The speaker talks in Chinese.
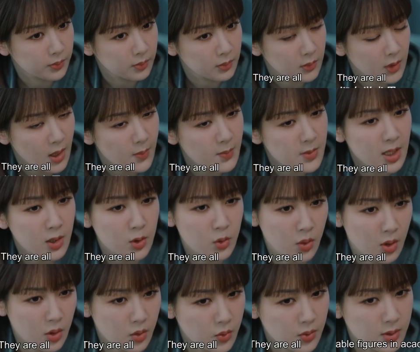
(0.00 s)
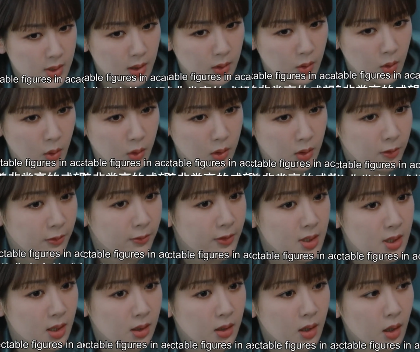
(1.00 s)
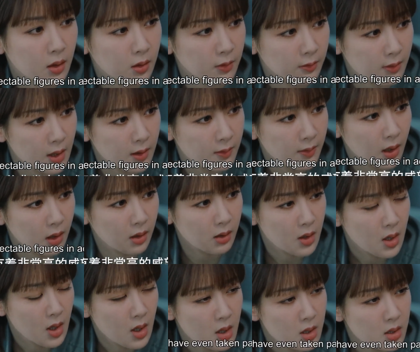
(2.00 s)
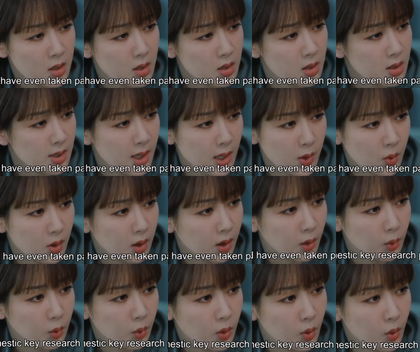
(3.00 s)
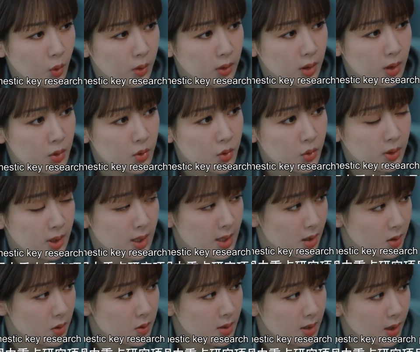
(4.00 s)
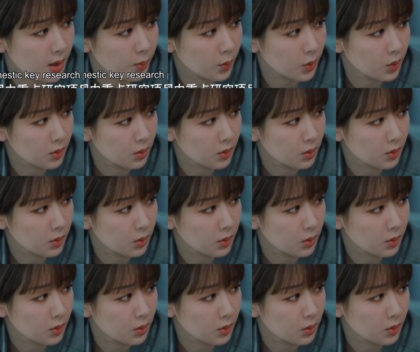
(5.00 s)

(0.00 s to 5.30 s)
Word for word: 他们在学术界都有着非常高的威望，甚至参与了很多国内重点研究项目。